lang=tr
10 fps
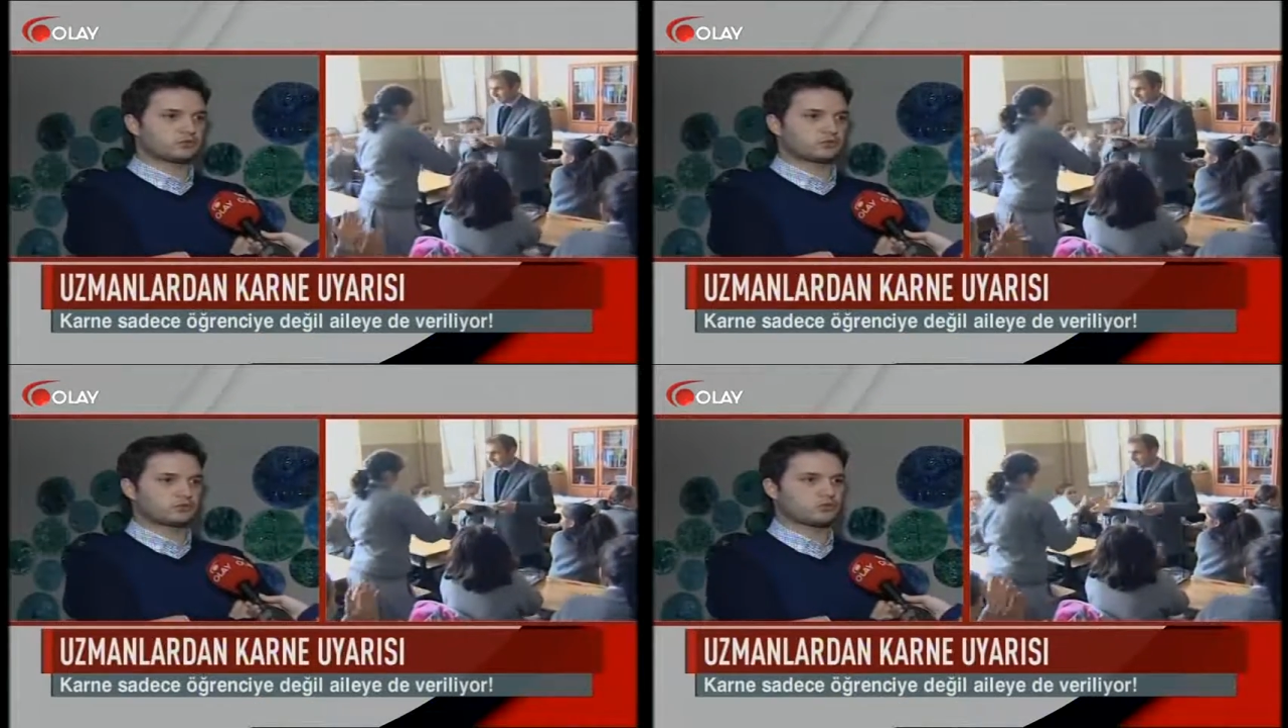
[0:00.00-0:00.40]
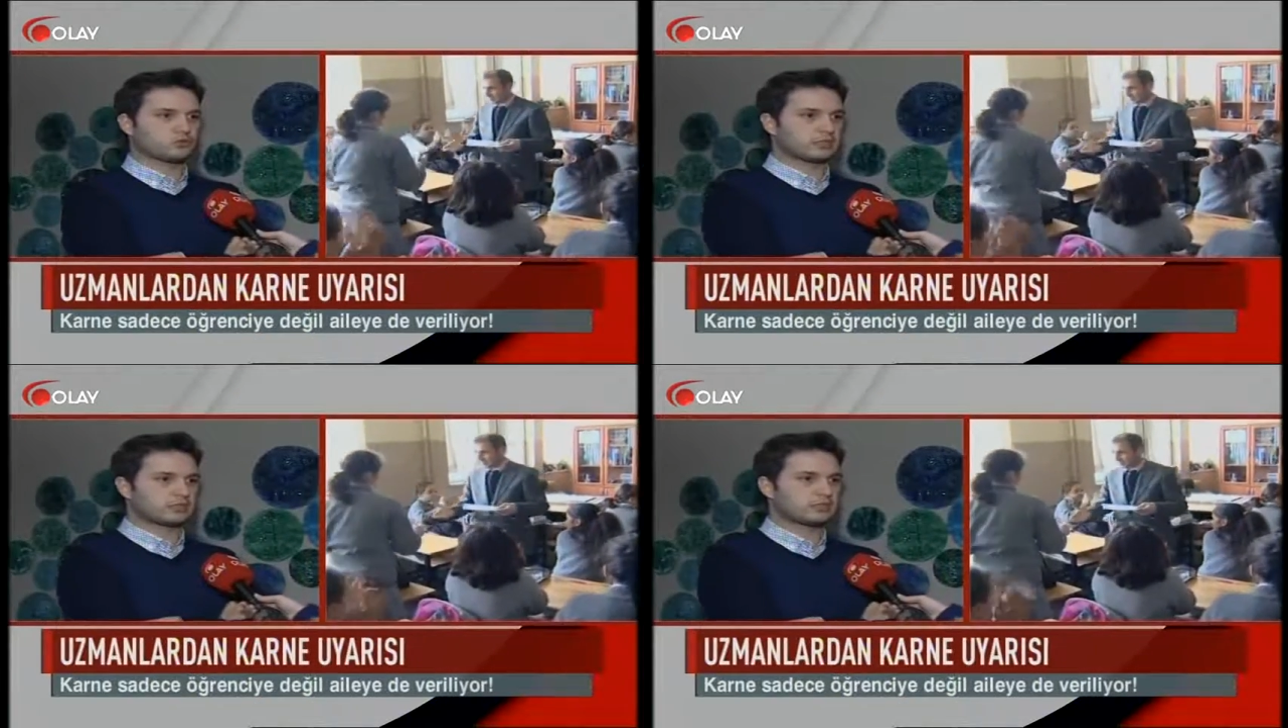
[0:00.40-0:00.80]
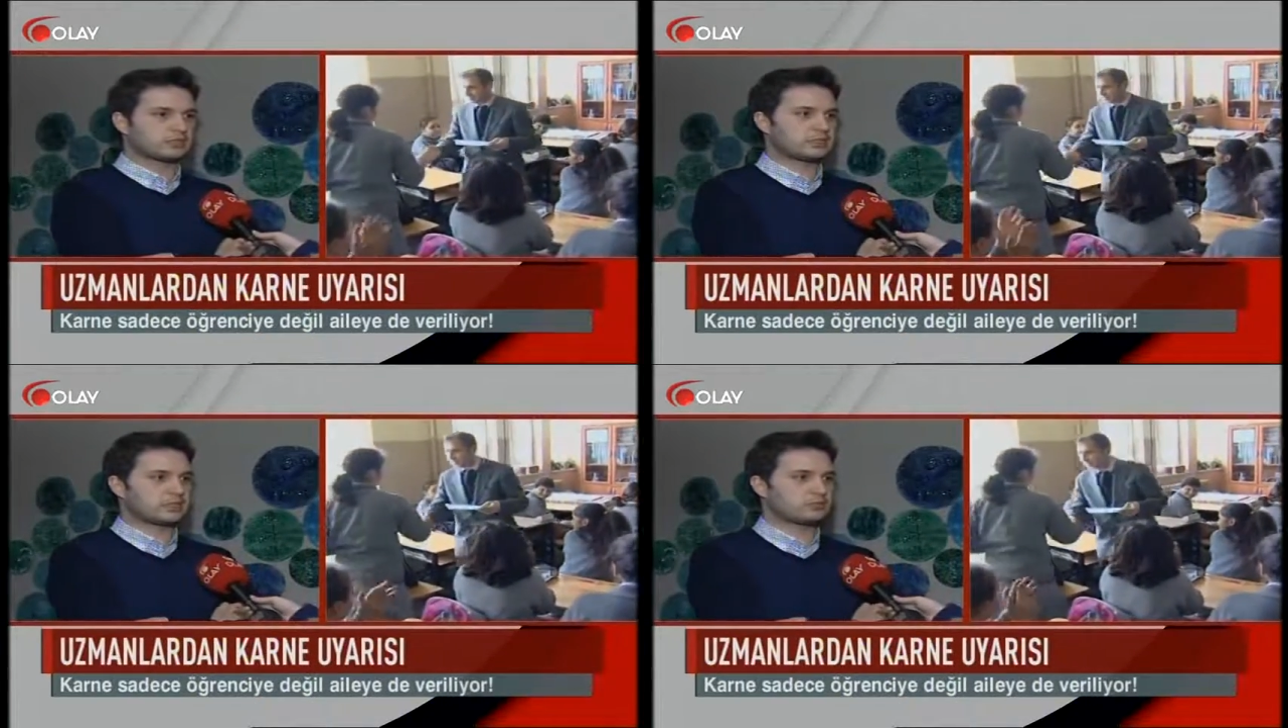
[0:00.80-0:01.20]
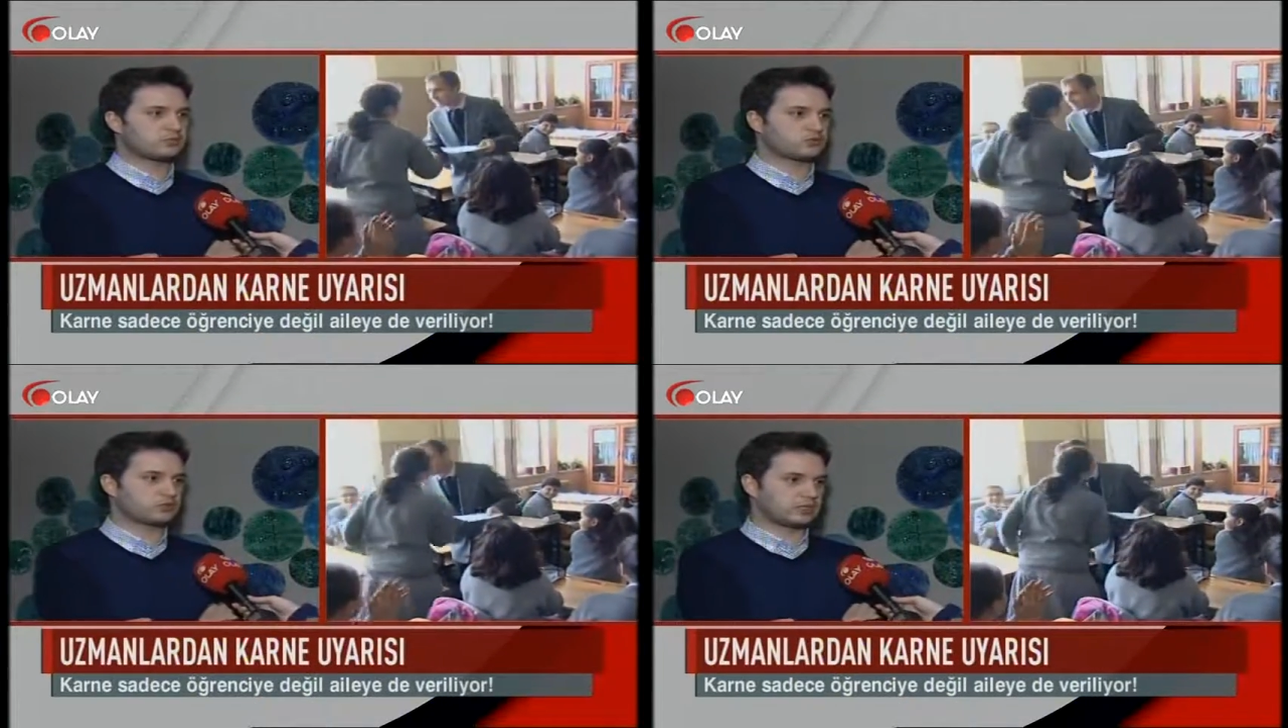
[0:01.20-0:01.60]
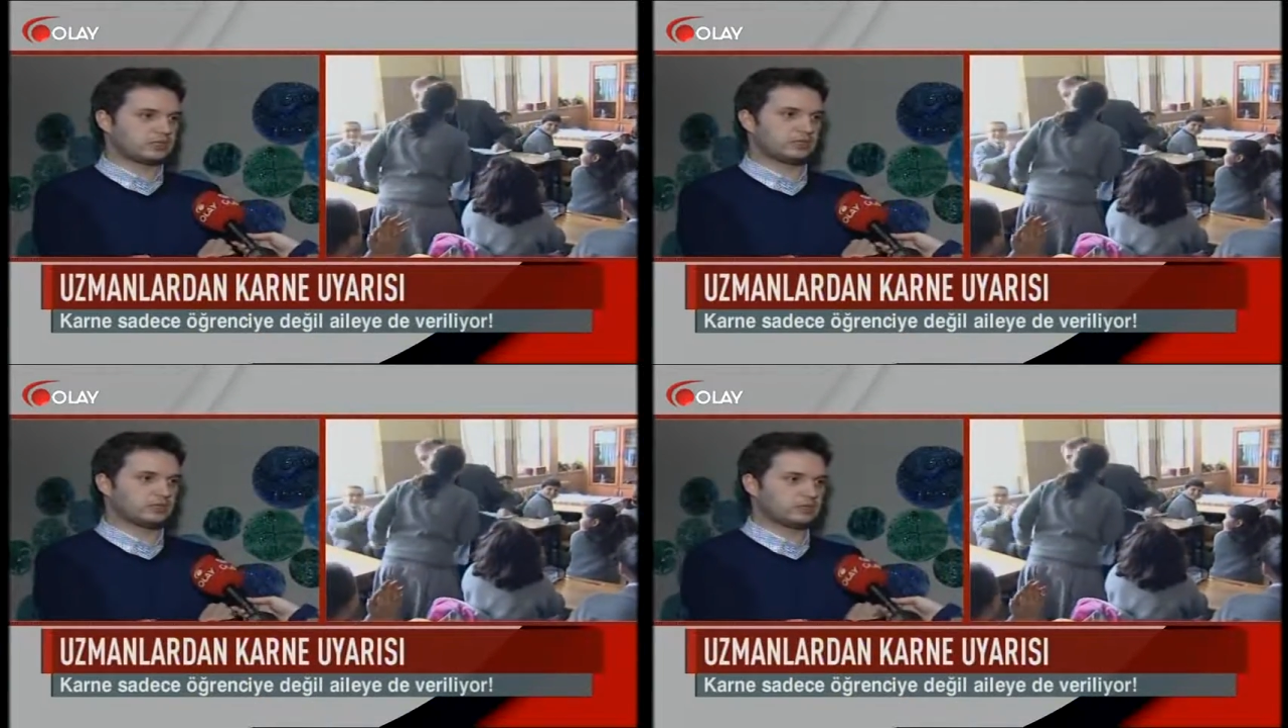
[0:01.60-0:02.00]
çocuklarını diğer
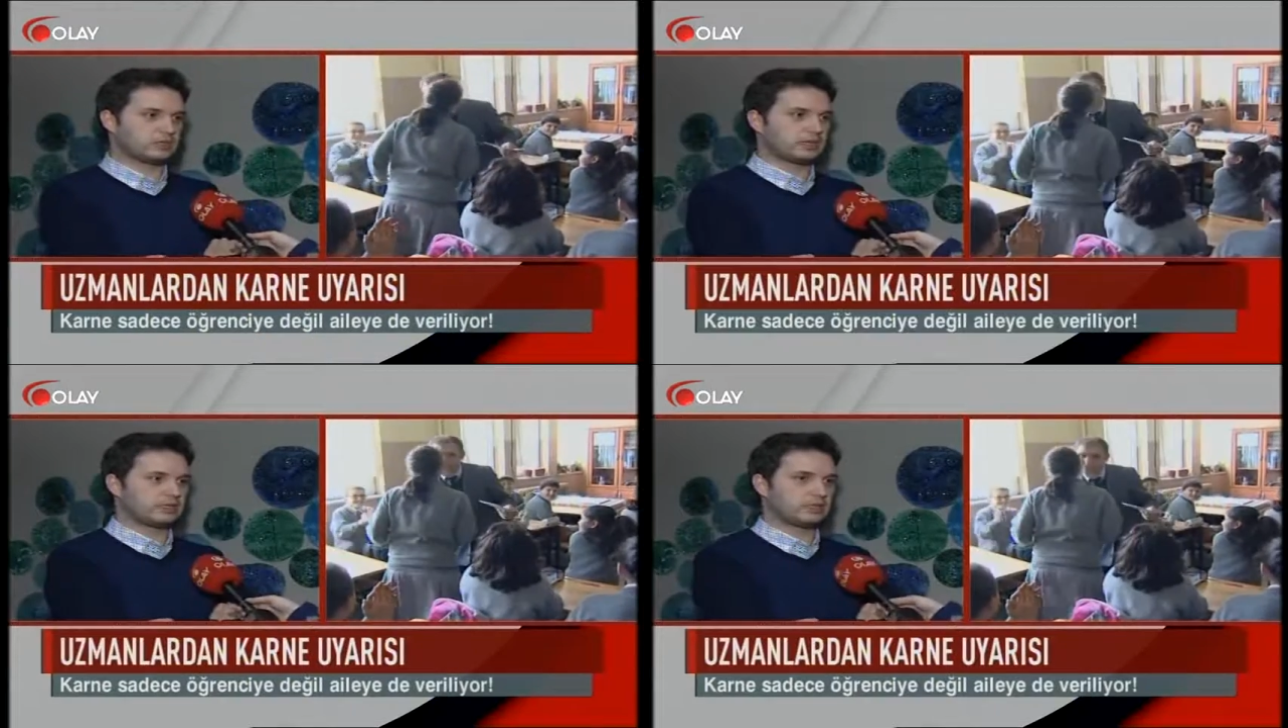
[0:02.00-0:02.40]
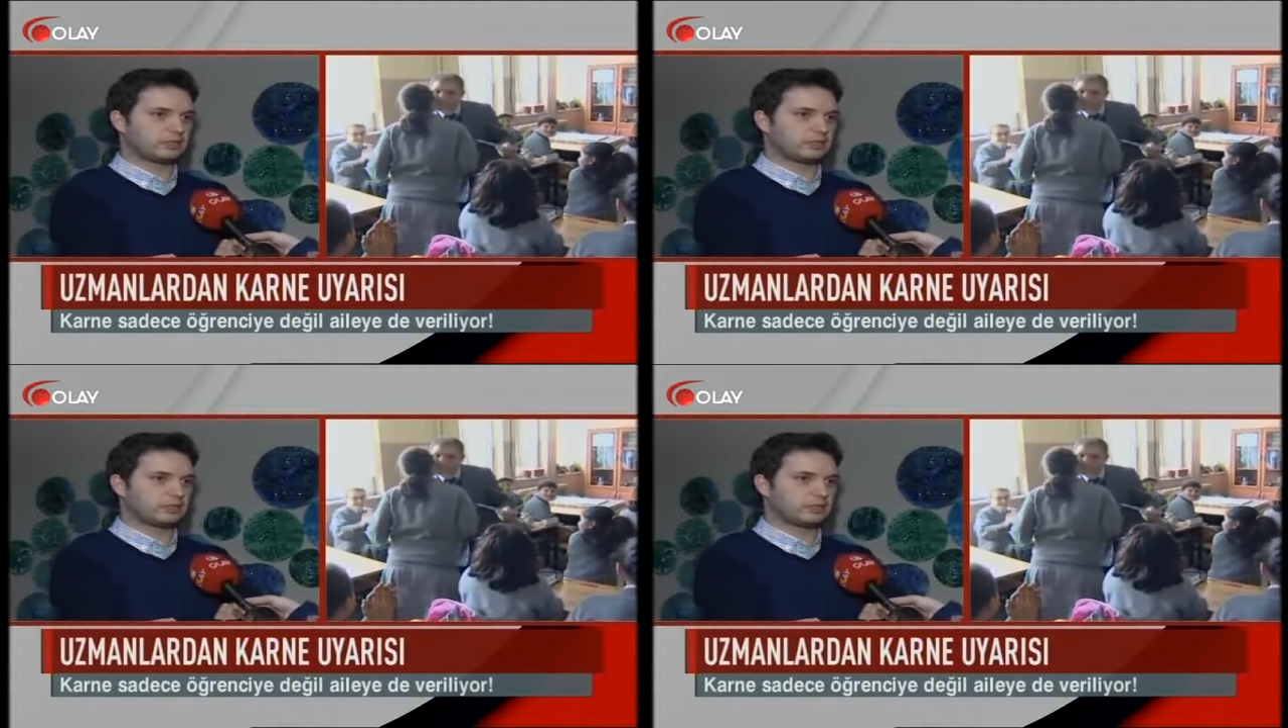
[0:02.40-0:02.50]
çocuklarla özellikle daha